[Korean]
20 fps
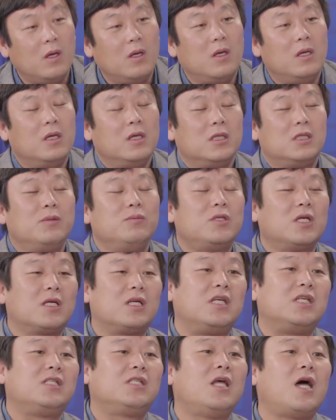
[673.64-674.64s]
심지어
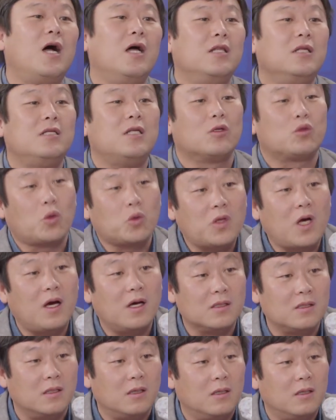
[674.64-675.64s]
기시다가 있는데
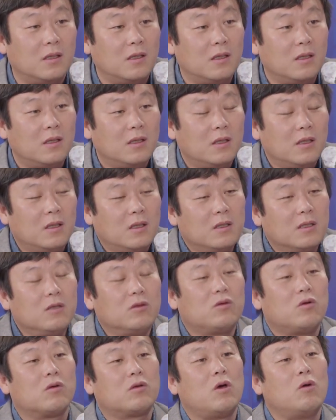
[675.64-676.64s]
쫓아가서 네.
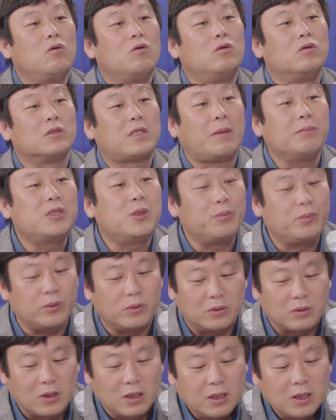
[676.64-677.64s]
그것도 겨우
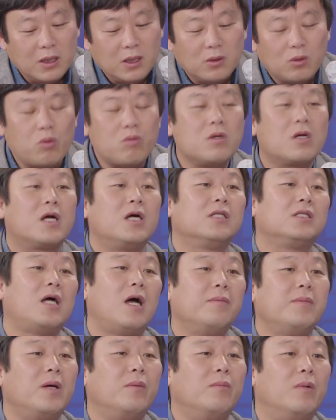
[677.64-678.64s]
30분 통역까지
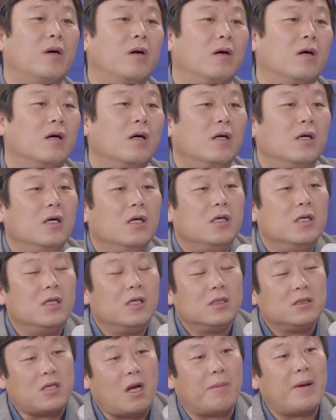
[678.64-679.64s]
하면 뭐
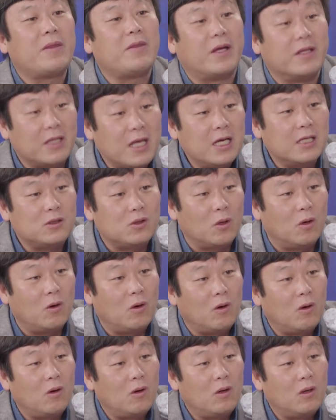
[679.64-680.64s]
절반도 안
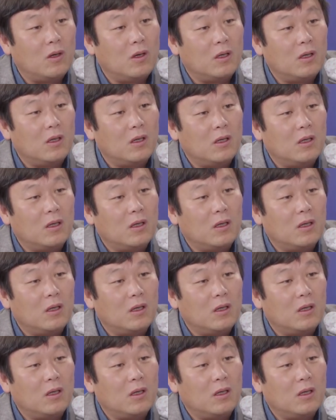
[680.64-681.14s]
되겠죠. 음.